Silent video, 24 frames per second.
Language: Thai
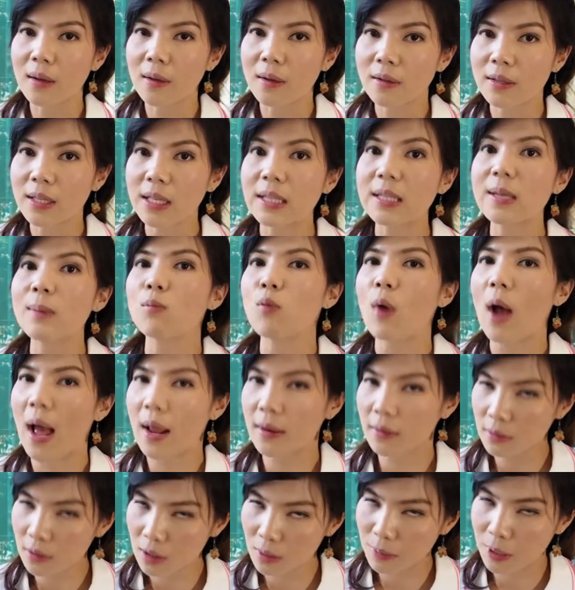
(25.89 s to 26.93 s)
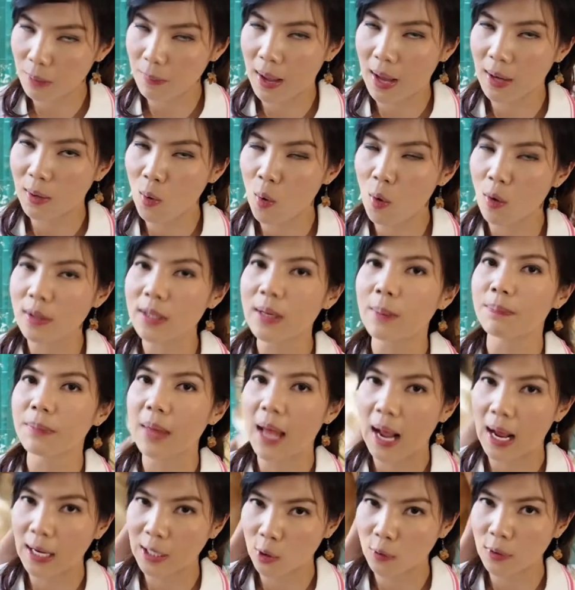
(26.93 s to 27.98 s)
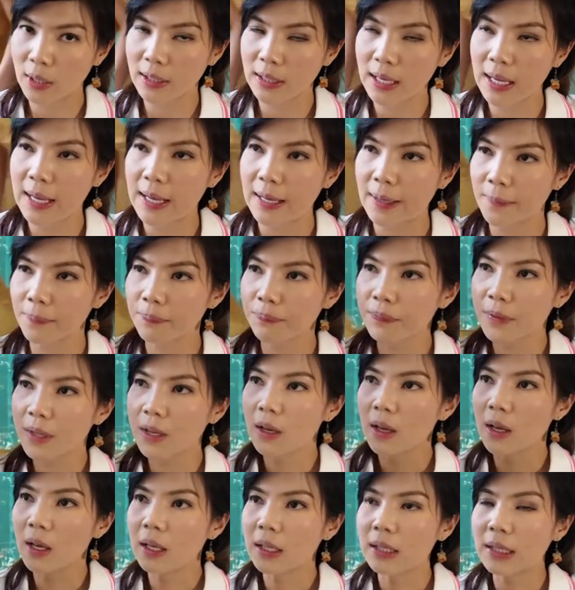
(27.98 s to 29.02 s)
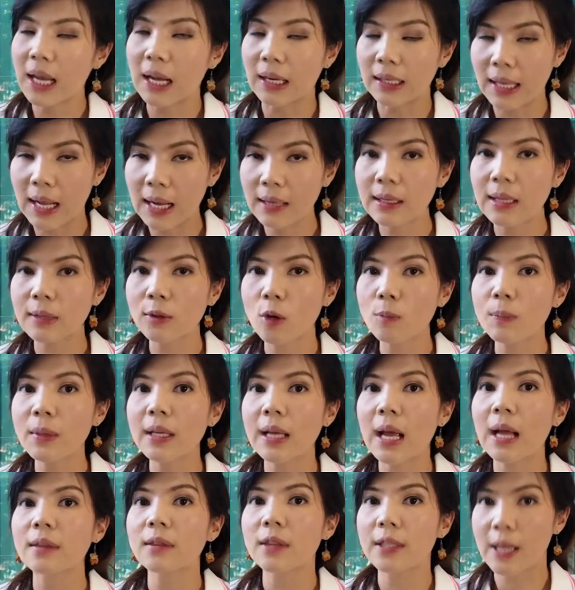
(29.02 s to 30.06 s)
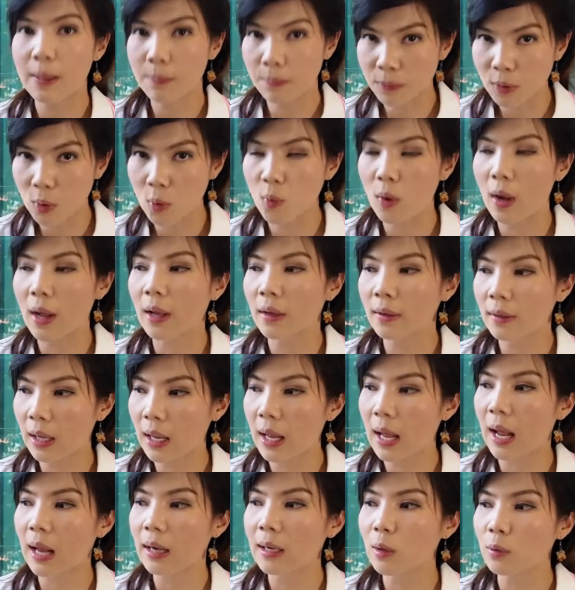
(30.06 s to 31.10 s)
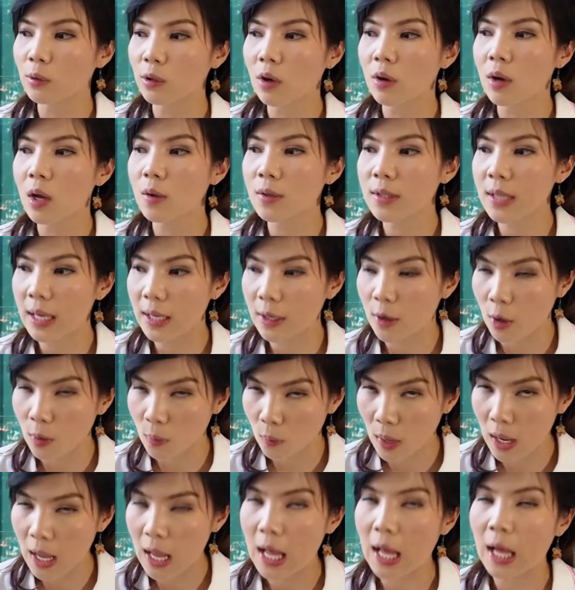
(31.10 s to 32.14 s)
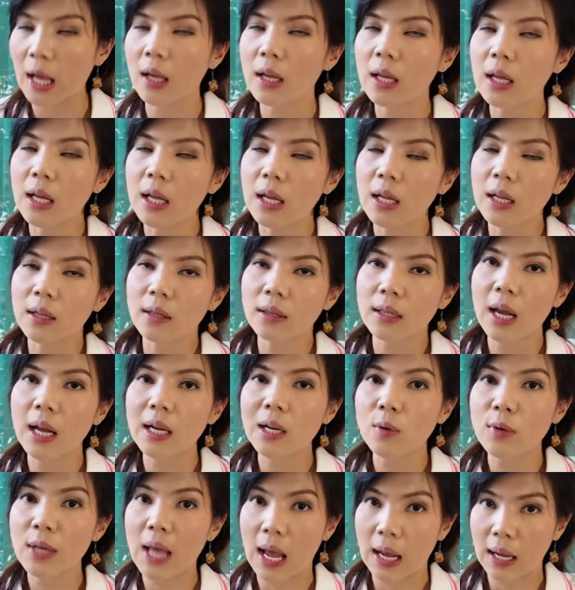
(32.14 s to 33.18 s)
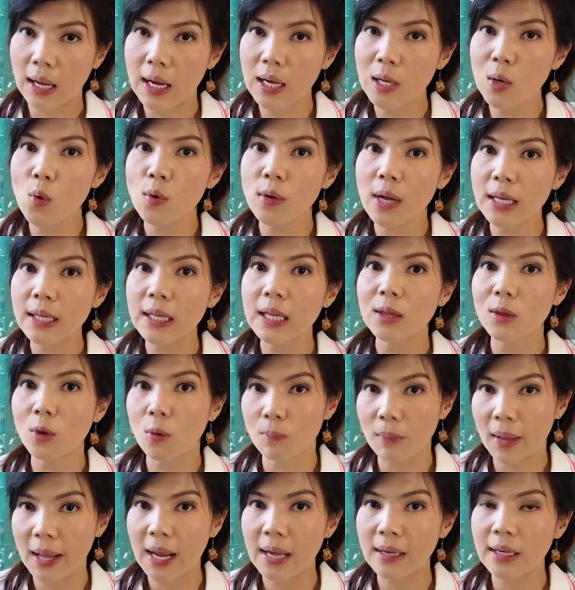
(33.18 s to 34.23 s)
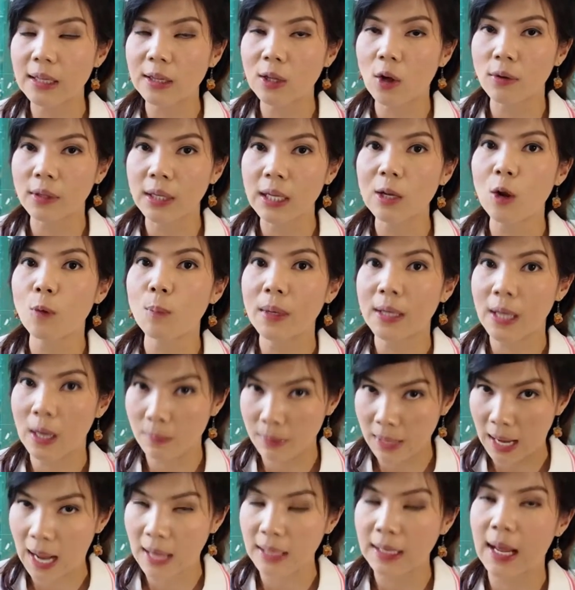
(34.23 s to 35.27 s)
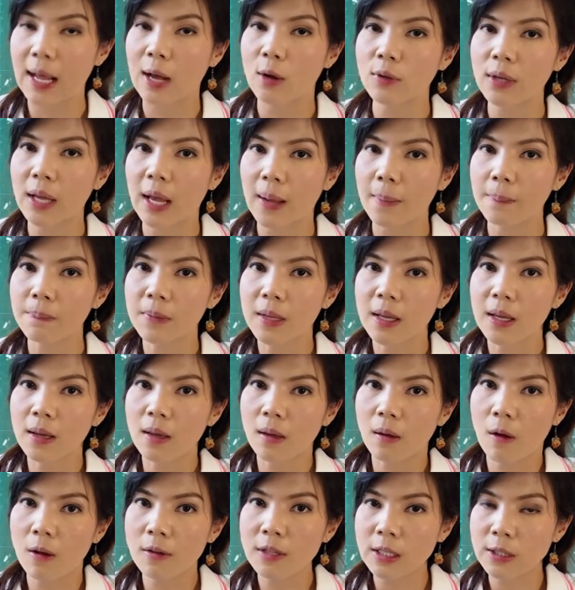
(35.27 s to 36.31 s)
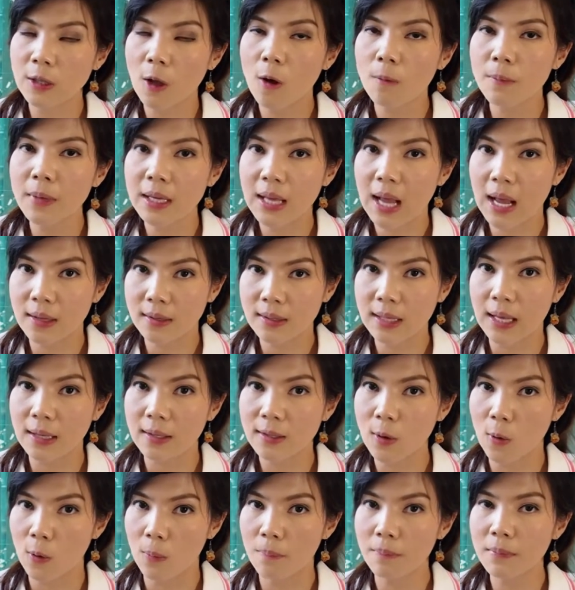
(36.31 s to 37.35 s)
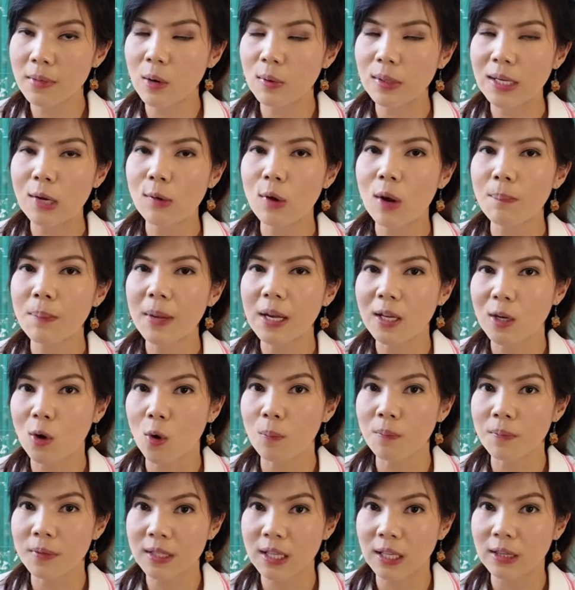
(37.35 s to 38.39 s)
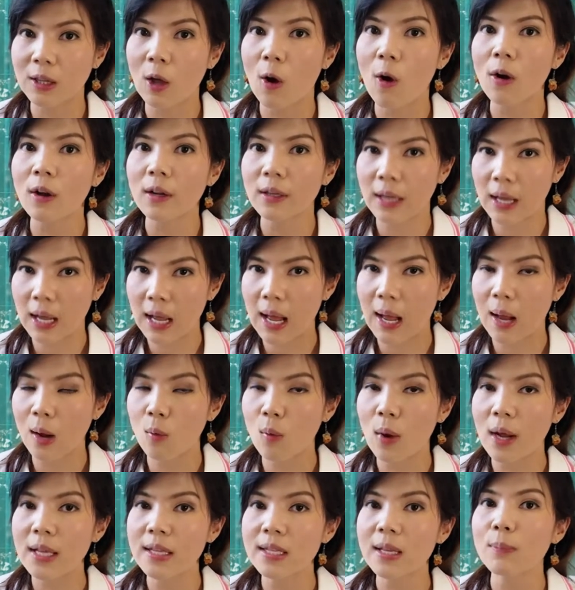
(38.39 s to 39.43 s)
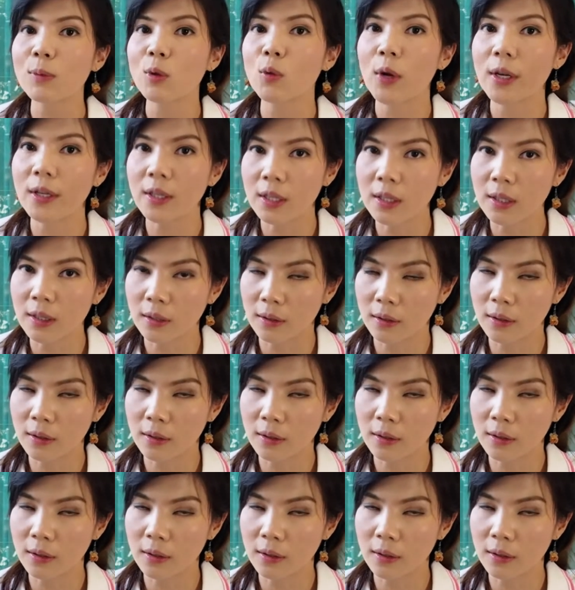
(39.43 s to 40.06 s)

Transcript: สี่สิบวันคือประมาณหกสัปดาห์เท่านั้นเองอย่างแรกเนี่ยต้องมีการเตรียมตัวนะคะเราต้องเข้าใจก่อนว่าถ้าเราอยากให้ลูกได้กินนมแม่ในตอนที่เราไปทำงานแล้วเนี่ยก็จะต้องมีการสะสมเราเรียกว่าเป็นนมสต็อกนะคะไว้จำนวนหนึ่ง